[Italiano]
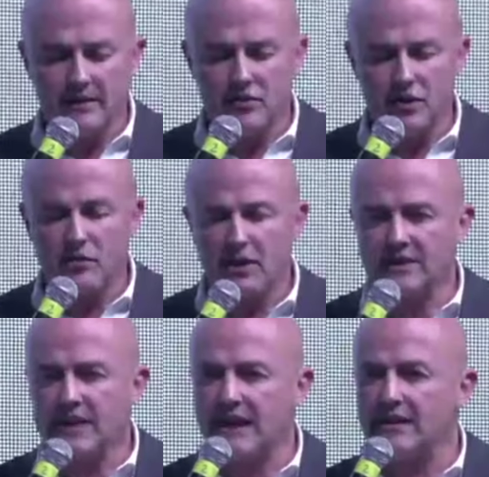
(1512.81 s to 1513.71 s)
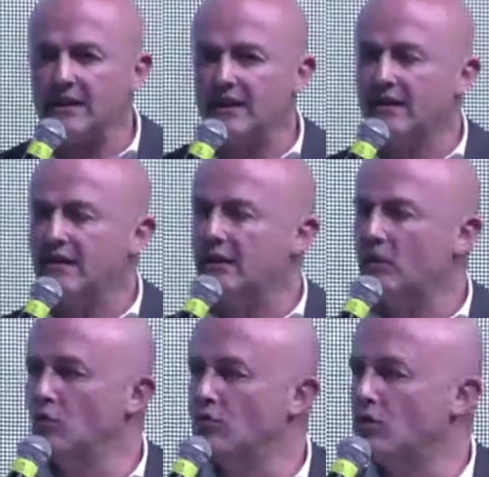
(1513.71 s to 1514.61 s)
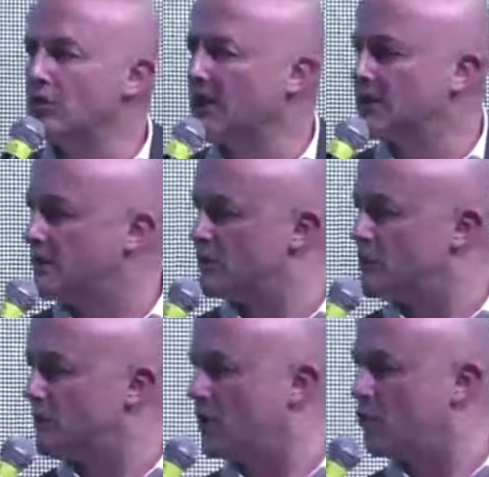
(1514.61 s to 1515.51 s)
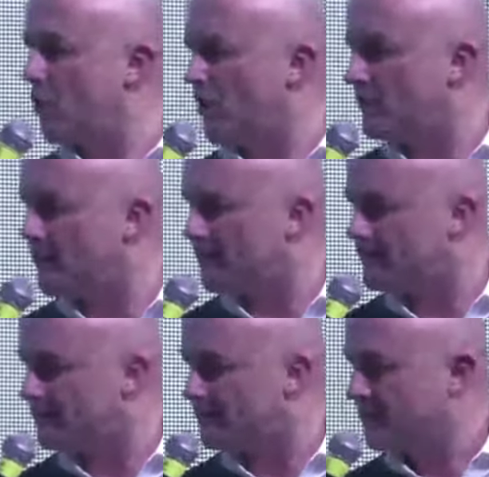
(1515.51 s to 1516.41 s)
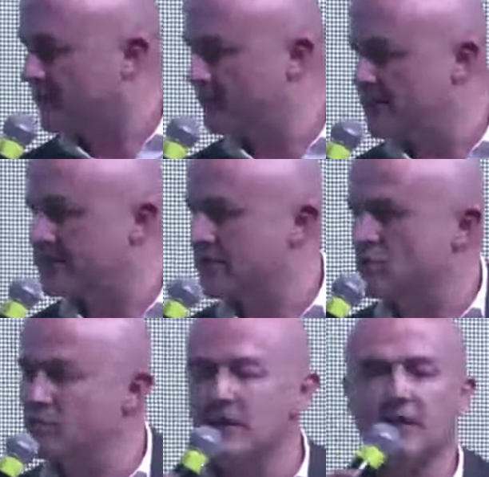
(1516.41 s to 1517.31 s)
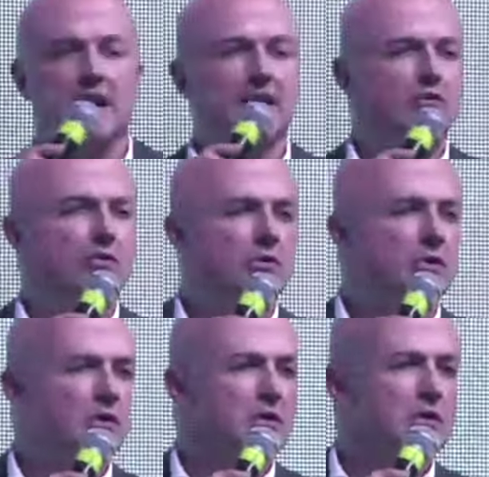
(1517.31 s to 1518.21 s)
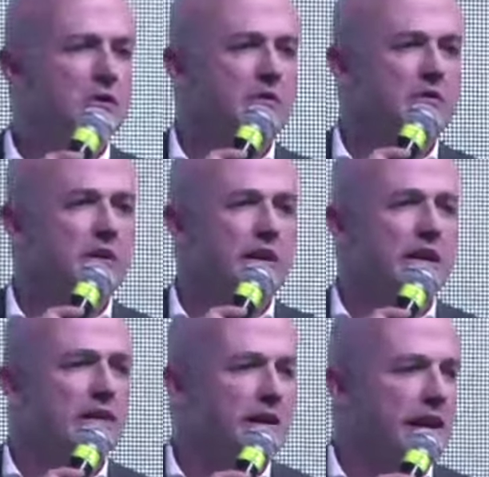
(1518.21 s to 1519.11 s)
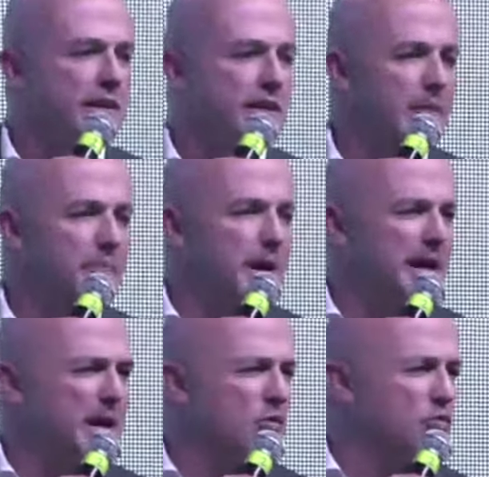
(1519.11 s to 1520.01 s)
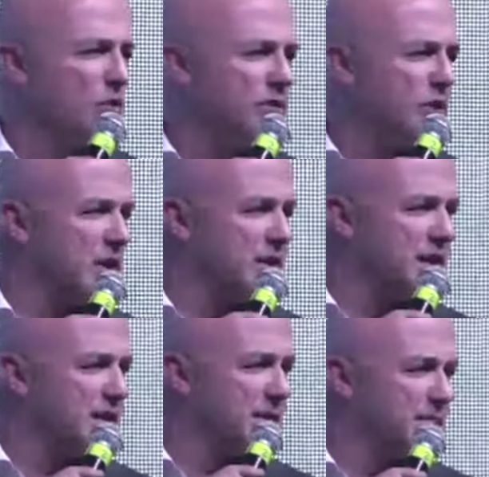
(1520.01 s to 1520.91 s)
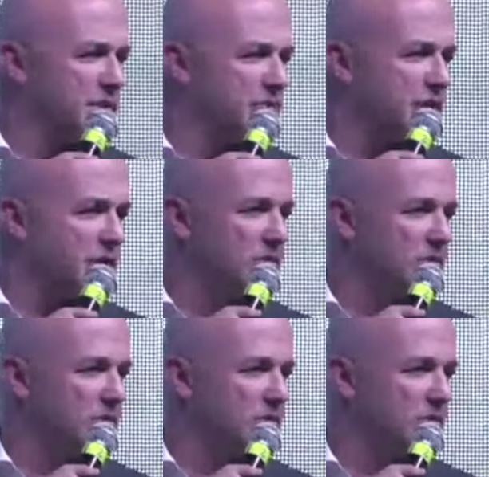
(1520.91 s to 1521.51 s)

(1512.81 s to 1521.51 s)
50 anni il numero di medicine nuove immesse sul mercato in realtà è pari al 2,7%.